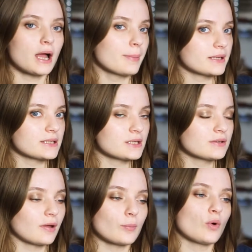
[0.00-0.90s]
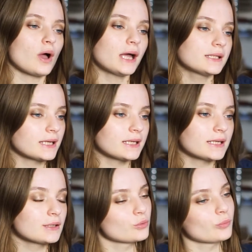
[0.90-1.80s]
Après ça, j'ai vraiment
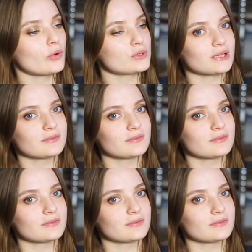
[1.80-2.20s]
attaqué le projet